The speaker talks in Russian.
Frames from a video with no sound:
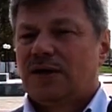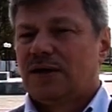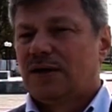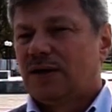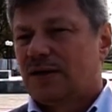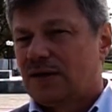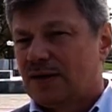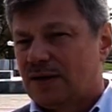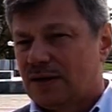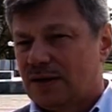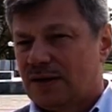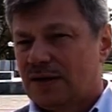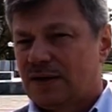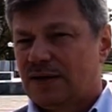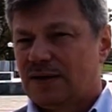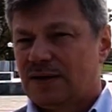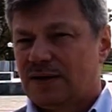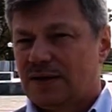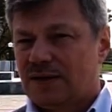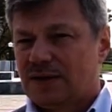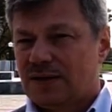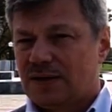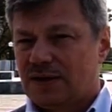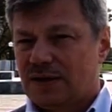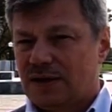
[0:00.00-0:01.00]

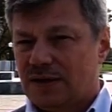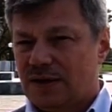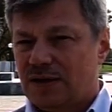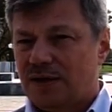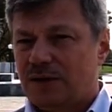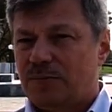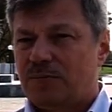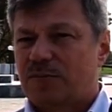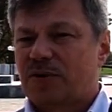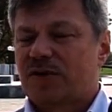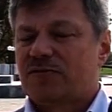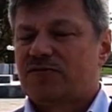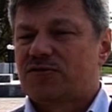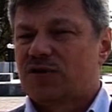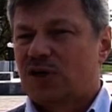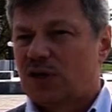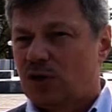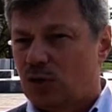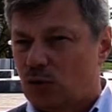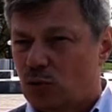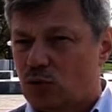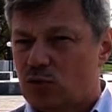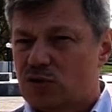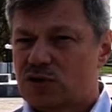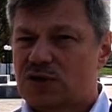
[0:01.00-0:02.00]
Э, и
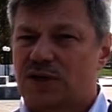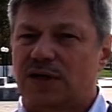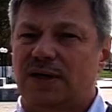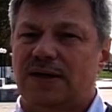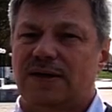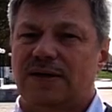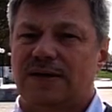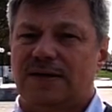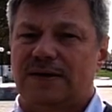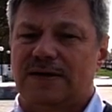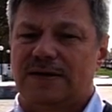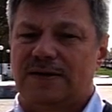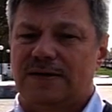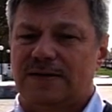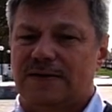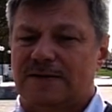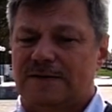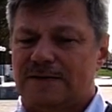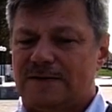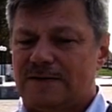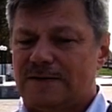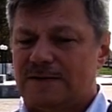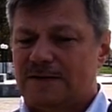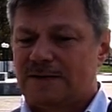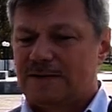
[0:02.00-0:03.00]
профсоюзы,
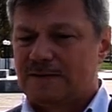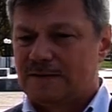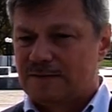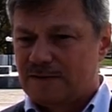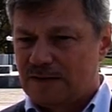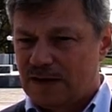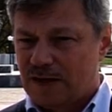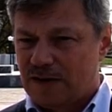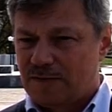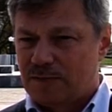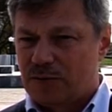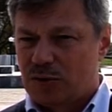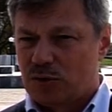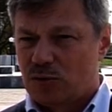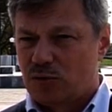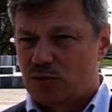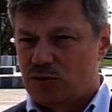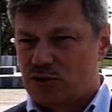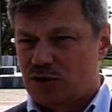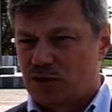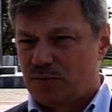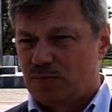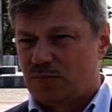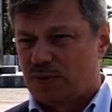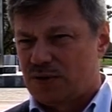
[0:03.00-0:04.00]
э, я в первую
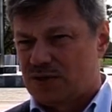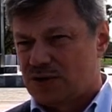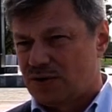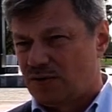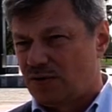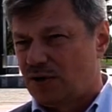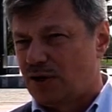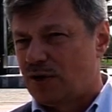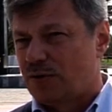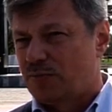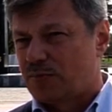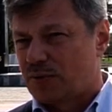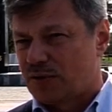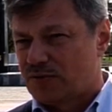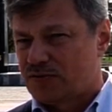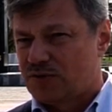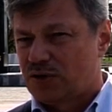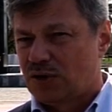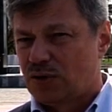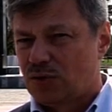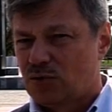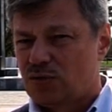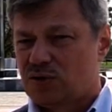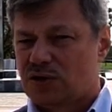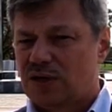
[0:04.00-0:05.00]
очередь представляю
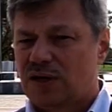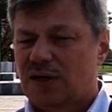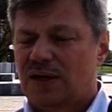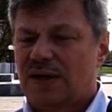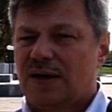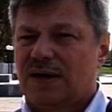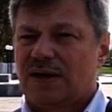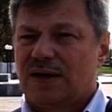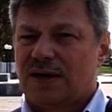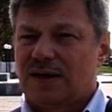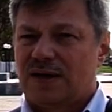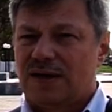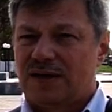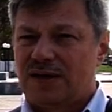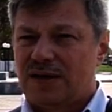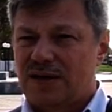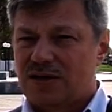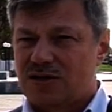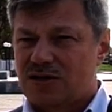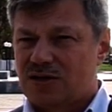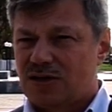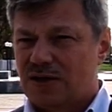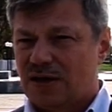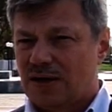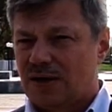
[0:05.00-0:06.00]
профсоюзы,
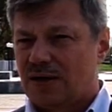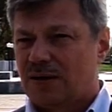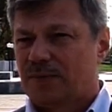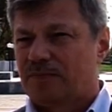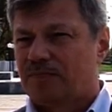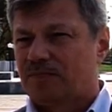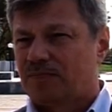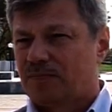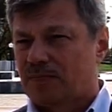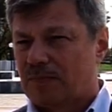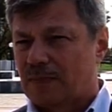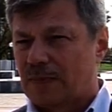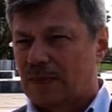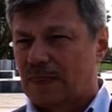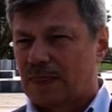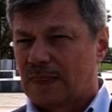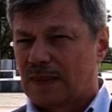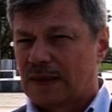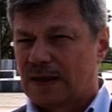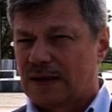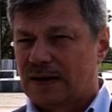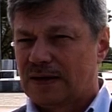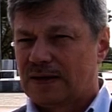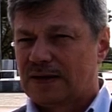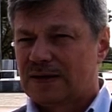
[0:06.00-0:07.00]
конечно,
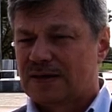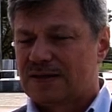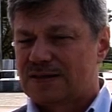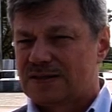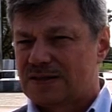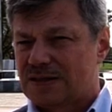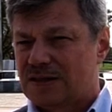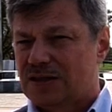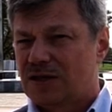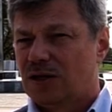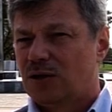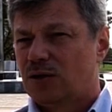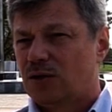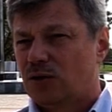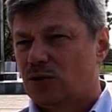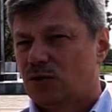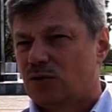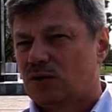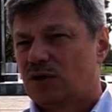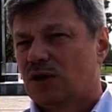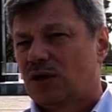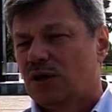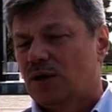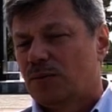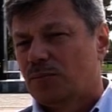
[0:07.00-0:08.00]
э,
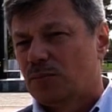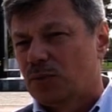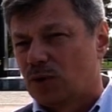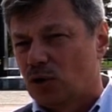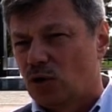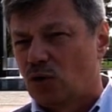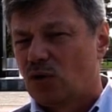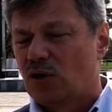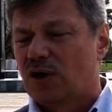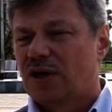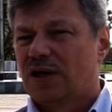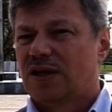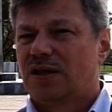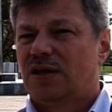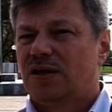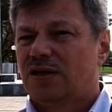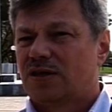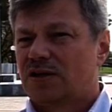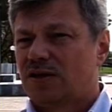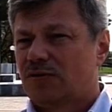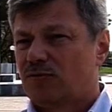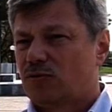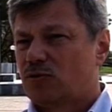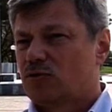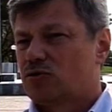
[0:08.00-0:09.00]
делают многое для
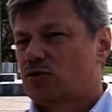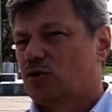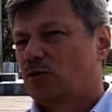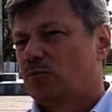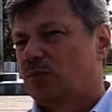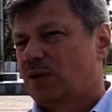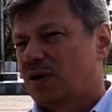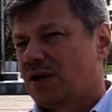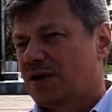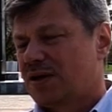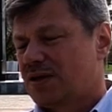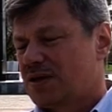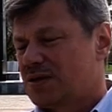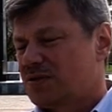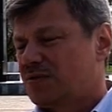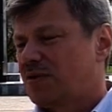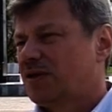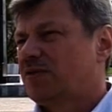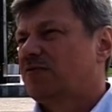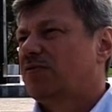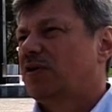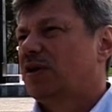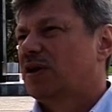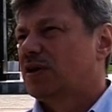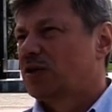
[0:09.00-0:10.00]
того, чтобы
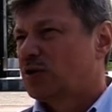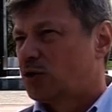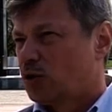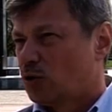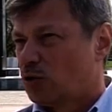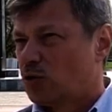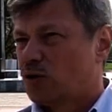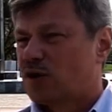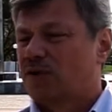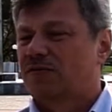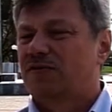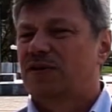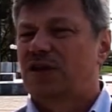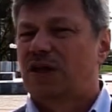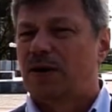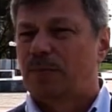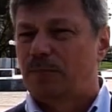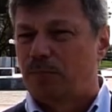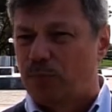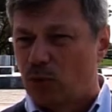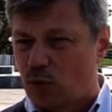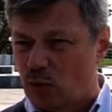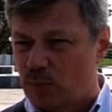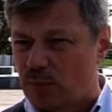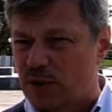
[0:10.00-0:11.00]
организовать волонтеров для
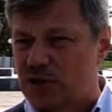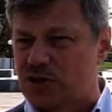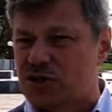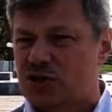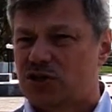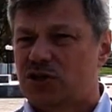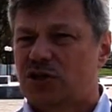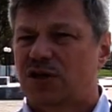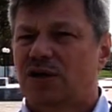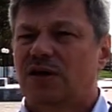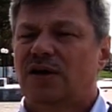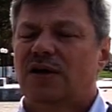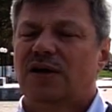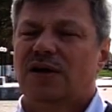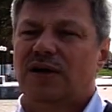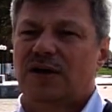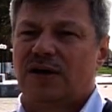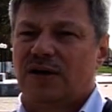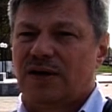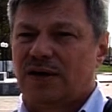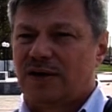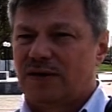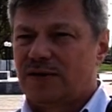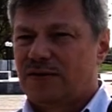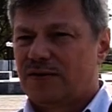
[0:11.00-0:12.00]
помощи
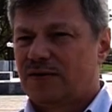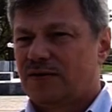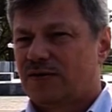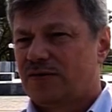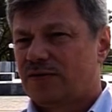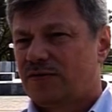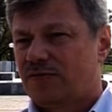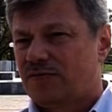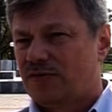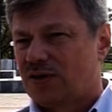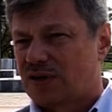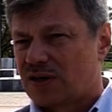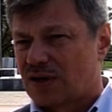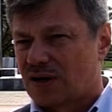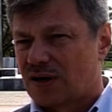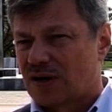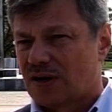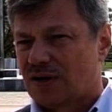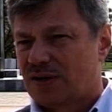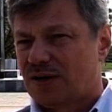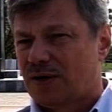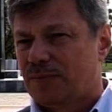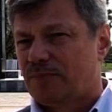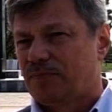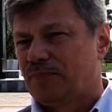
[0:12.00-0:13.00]

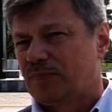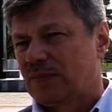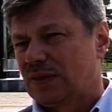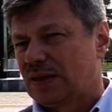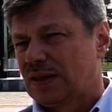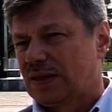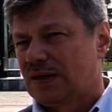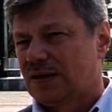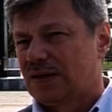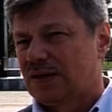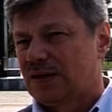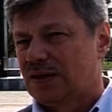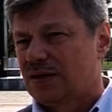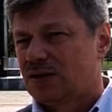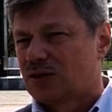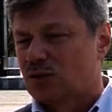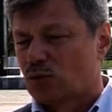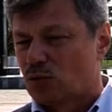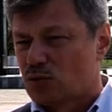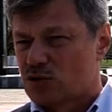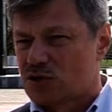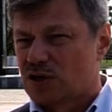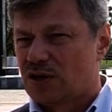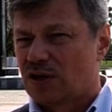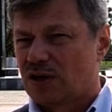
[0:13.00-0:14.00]
ветеранам и
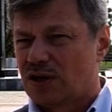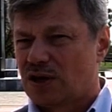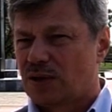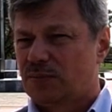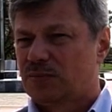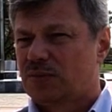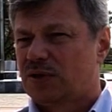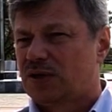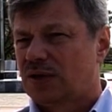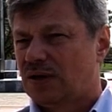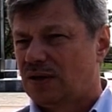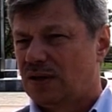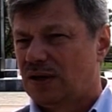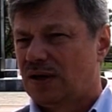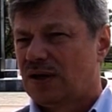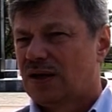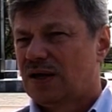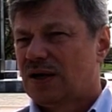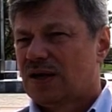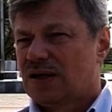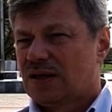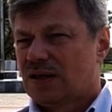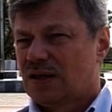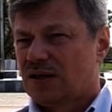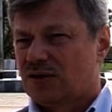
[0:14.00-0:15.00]
труженикам тыла,
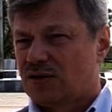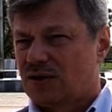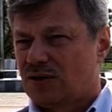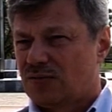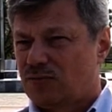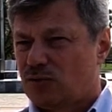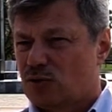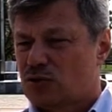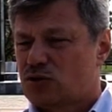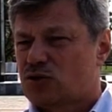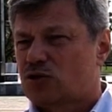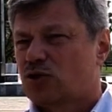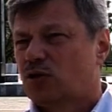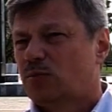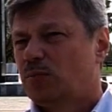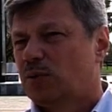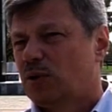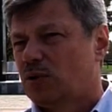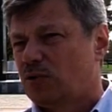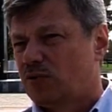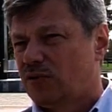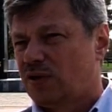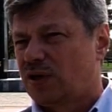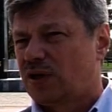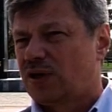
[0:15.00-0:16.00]
для того,
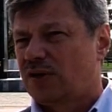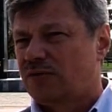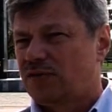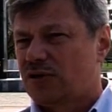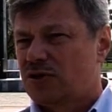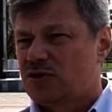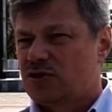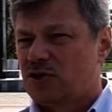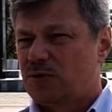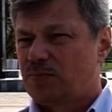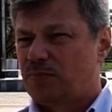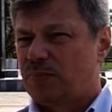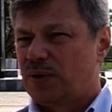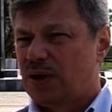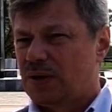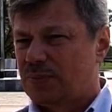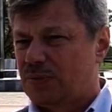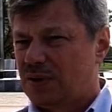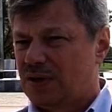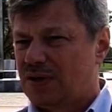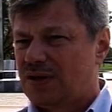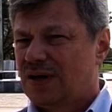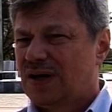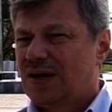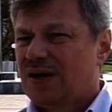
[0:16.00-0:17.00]
чтобы увековечить
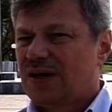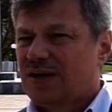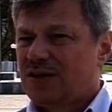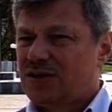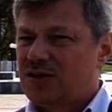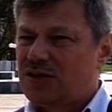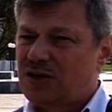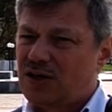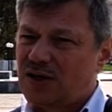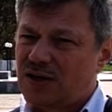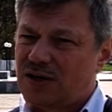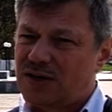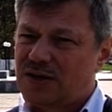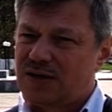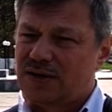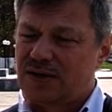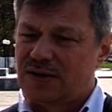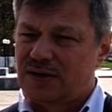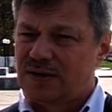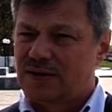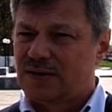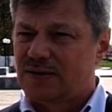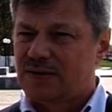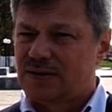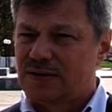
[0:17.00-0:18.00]
память тех
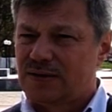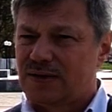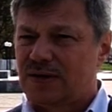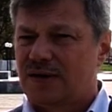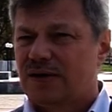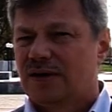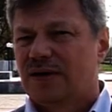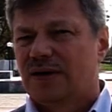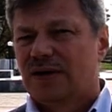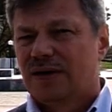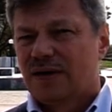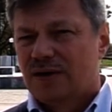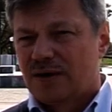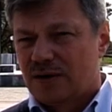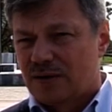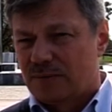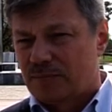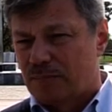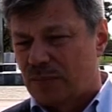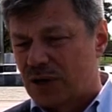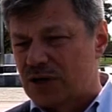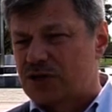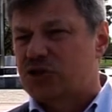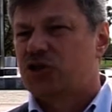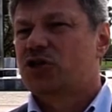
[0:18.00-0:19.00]
э,
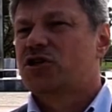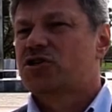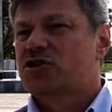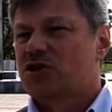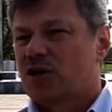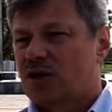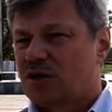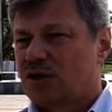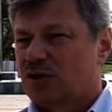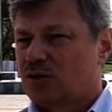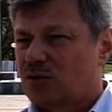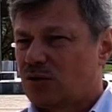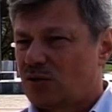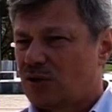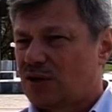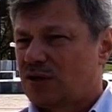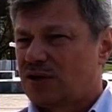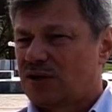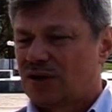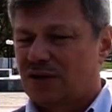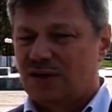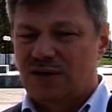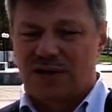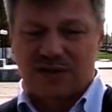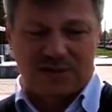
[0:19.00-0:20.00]
мальчишек, которые
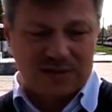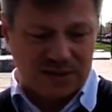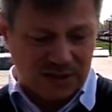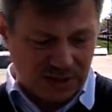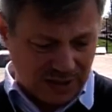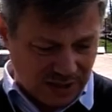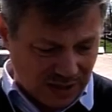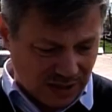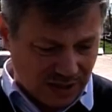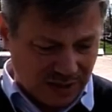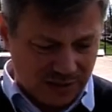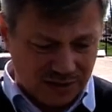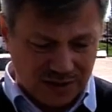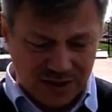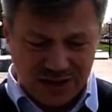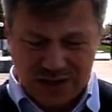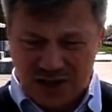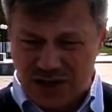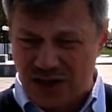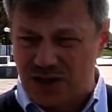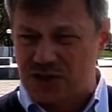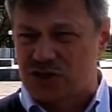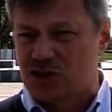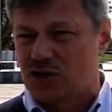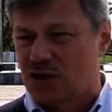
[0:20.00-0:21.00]
тогда стояли на
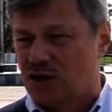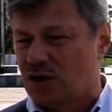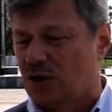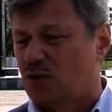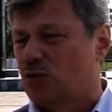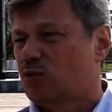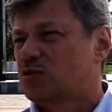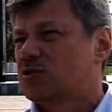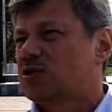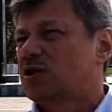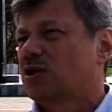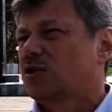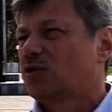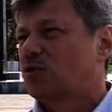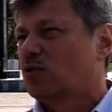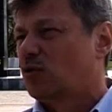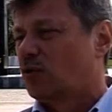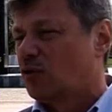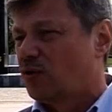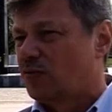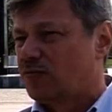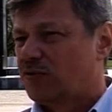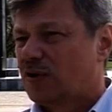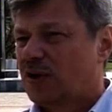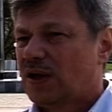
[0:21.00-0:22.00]
ящиках у
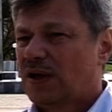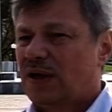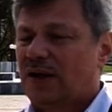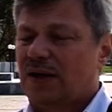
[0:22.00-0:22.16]
станков,